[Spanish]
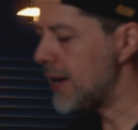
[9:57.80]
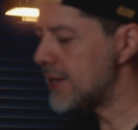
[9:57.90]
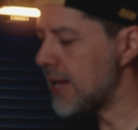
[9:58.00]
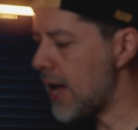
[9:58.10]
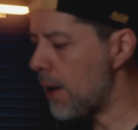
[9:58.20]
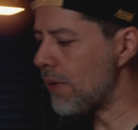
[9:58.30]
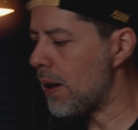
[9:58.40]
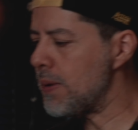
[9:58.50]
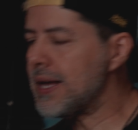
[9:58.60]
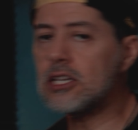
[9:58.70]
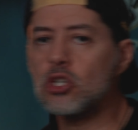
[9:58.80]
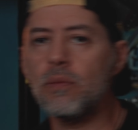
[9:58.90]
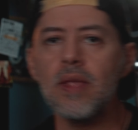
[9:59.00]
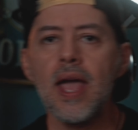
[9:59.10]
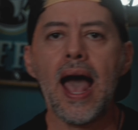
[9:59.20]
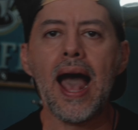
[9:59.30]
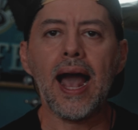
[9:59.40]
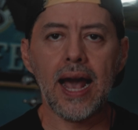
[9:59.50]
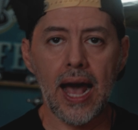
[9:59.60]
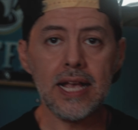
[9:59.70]
esta aplicación
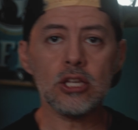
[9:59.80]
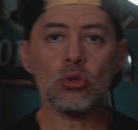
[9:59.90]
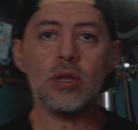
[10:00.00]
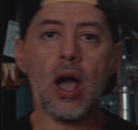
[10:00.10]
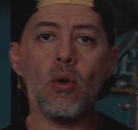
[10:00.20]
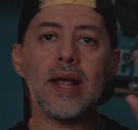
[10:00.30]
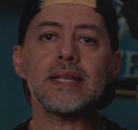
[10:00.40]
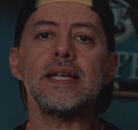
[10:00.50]
Acá estoy ahora